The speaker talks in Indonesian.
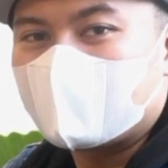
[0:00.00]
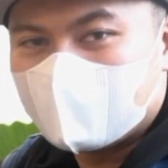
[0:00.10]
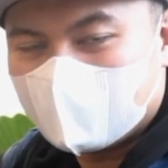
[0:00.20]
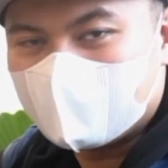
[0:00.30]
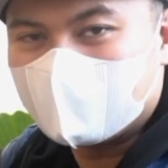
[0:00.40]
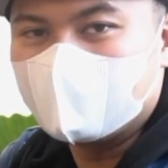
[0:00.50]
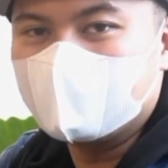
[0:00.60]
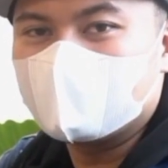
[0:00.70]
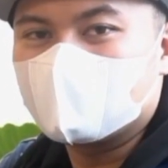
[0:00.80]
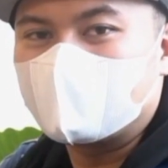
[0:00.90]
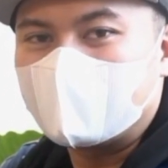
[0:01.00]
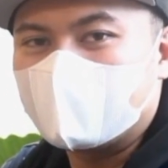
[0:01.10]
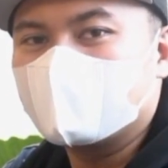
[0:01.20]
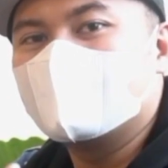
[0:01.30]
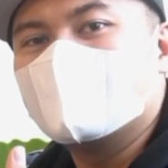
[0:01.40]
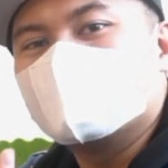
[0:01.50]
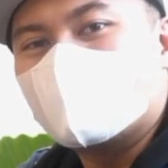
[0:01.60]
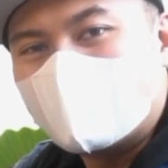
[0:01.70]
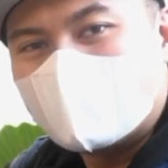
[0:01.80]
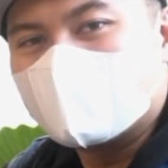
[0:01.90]
kitchen supaya
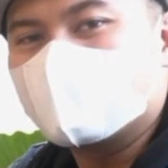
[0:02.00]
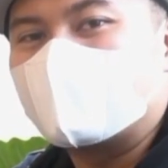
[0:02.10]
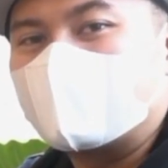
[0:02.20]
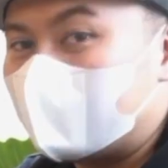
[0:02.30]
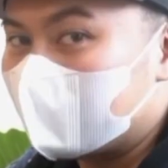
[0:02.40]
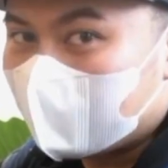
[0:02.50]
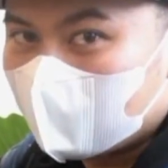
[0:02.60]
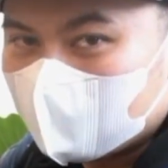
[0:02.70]
mobilitas juga tidak terlalu